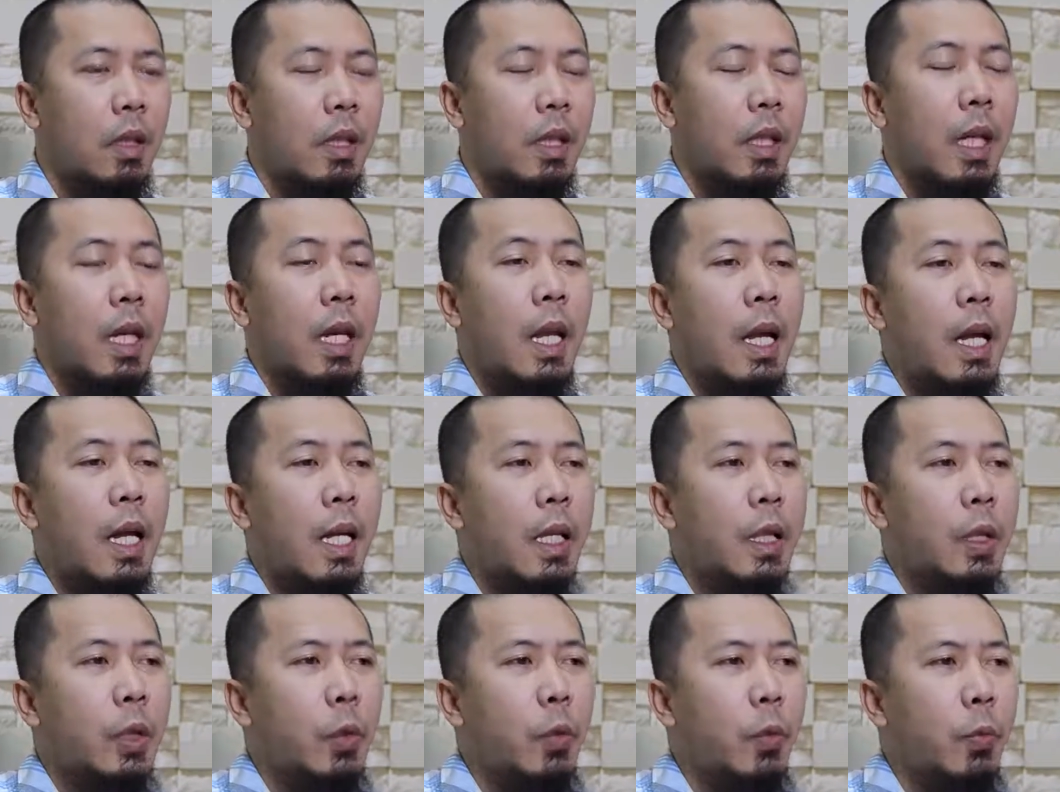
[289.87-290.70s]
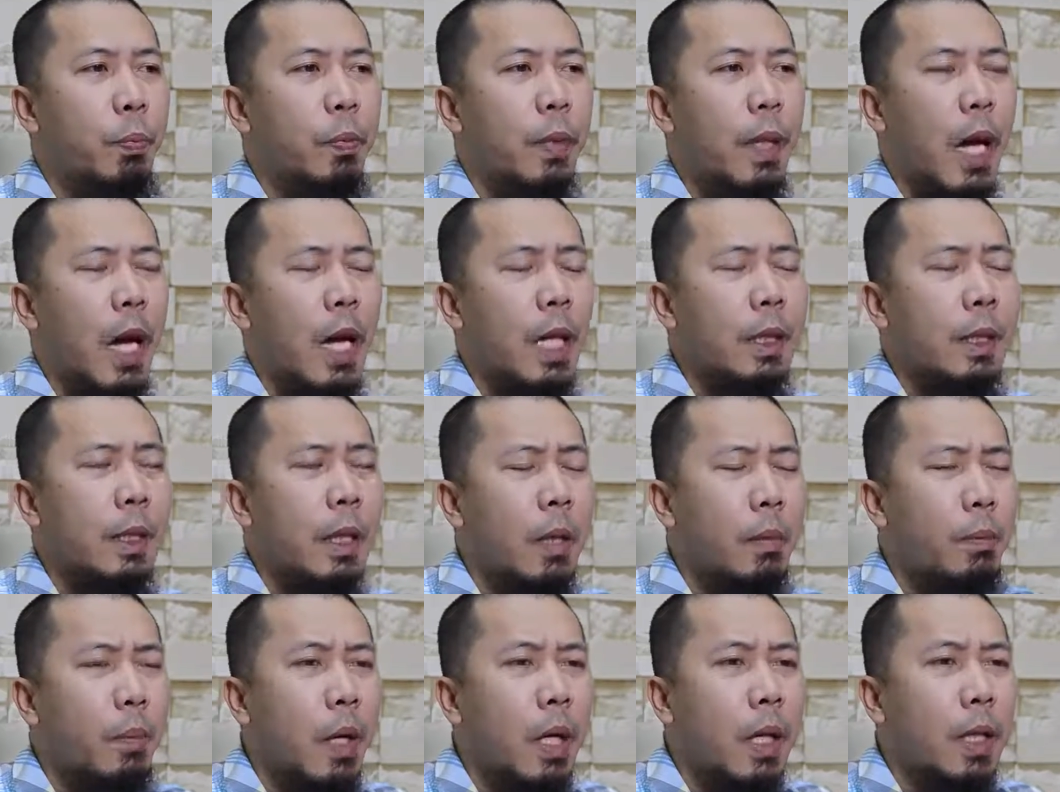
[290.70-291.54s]
Kailangan yung lahat
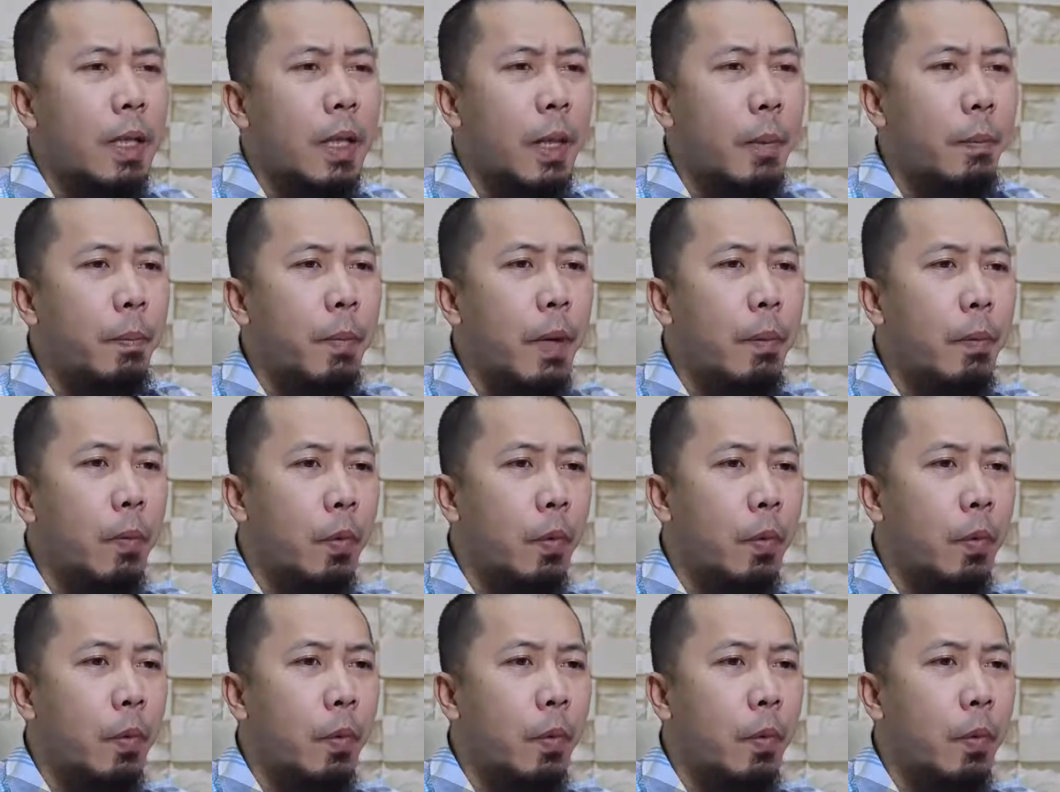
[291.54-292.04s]
ng pagsamba